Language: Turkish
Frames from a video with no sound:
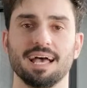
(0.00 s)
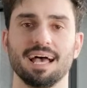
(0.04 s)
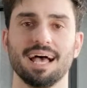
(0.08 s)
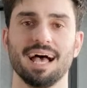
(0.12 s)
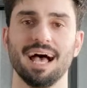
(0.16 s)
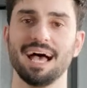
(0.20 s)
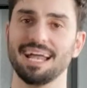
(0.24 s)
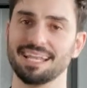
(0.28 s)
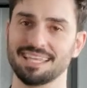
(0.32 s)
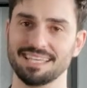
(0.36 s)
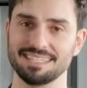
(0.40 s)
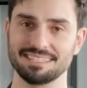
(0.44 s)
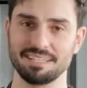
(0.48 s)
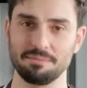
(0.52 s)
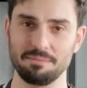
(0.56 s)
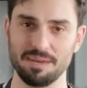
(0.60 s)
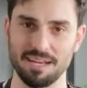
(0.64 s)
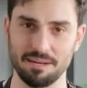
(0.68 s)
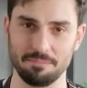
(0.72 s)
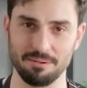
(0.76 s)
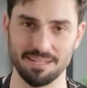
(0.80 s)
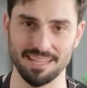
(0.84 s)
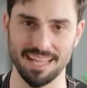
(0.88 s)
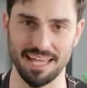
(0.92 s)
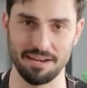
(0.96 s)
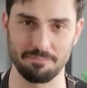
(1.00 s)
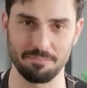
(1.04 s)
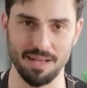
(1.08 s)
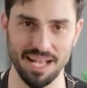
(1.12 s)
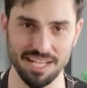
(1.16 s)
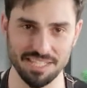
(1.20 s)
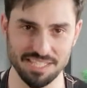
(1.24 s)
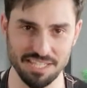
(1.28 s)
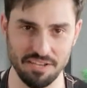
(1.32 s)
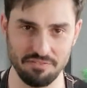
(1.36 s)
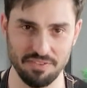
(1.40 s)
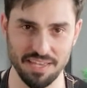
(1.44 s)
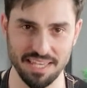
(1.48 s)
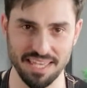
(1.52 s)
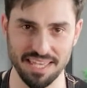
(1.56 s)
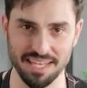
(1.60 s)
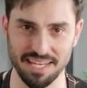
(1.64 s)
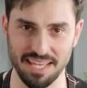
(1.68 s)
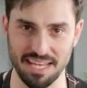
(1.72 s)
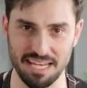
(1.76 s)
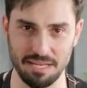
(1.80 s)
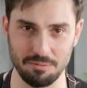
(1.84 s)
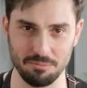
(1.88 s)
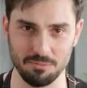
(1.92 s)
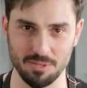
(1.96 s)
Herkese merhabalar. Ben Şef Ekin
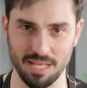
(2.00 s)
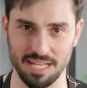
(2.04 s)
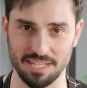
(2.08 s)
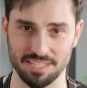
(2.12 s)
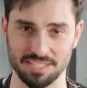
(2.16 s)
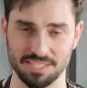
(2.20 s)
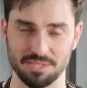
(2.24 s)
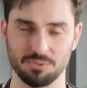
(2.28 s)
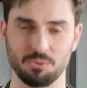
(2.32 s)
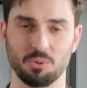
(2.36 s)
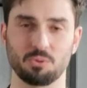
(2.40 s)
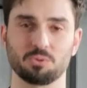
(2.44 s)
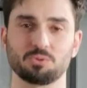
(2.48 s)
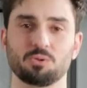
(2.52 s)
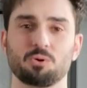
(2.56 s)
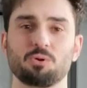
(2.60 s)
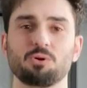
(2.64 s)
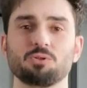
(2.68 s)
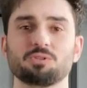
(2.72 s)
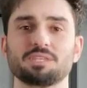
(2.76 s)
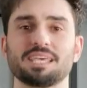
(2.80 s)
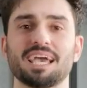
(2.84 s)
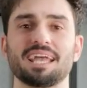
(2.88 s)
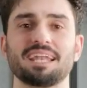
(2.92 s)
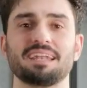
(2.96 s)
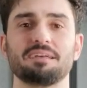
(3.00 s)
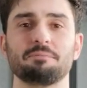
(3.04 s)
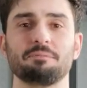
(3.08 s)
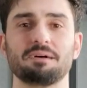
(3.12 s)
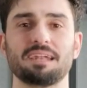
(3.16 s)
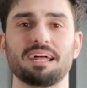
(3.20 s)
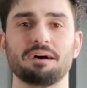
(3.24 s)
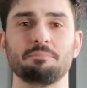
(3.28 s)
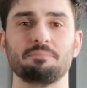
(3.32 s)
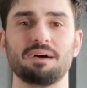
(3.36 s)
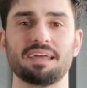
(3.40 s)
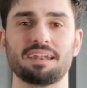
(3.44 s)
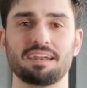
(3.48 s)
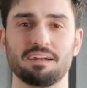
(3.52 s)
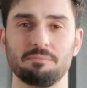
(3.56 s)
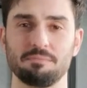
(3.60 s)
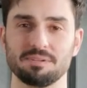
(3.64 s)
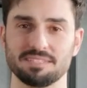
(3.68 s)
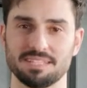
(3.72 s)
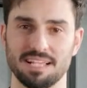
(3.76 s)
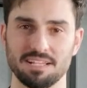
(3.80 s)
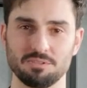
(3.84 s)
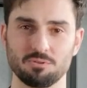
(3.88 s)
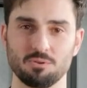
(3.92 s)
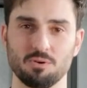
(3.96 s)
ile Mulaş. Doktor Ötker'le beraber
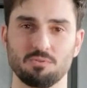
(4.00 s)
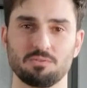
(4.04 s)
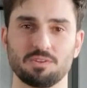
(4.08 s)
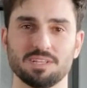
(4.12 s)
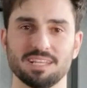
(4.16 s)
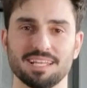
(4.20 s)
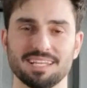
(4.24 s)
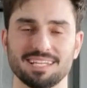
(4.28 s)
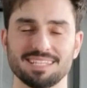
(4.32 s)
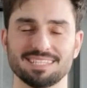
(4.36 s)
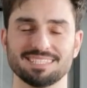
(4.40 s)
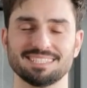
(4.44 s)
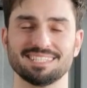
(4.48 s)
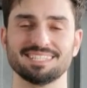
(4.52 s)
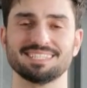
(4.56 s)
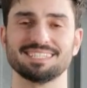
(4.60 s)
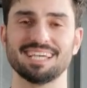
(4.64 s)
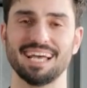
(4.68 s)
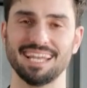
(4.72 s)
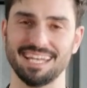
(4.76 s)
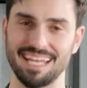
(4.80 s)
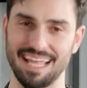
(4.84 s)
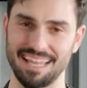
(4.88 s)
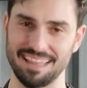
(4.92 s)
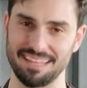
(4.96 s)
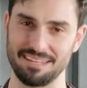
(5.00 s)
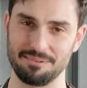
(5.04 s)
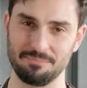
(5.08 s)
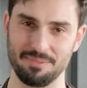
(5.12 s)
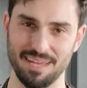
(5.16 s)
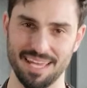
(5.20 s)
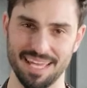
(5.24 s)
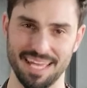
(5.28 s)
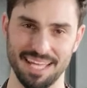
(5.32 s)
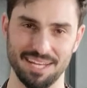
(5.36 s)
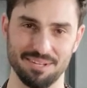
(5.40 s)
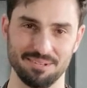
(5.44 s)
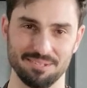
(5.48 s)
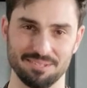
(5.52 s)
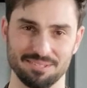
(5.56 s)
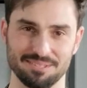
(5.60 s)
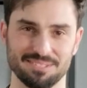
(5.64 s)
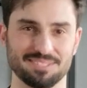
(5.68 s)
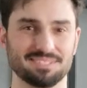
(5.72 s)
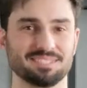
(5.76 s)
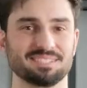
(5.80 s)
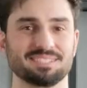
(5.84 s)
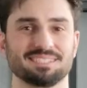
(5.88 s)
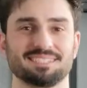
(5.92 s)
Ramazan sofralarınızı şenlendirmeye geliyoruz.